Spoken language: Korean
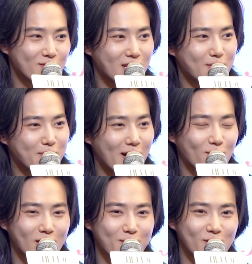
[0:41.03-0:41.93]
드라마
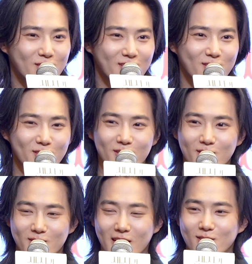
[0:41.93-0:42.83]
방영되면 이제
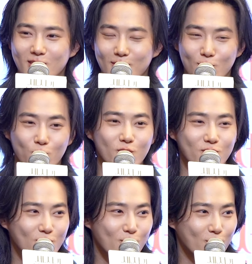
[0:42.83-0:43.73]
그 다른 드라마를
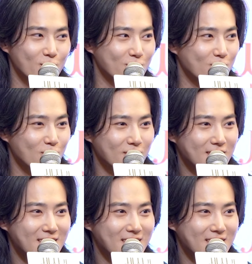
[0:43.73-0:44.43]
OTT로 볼 것이고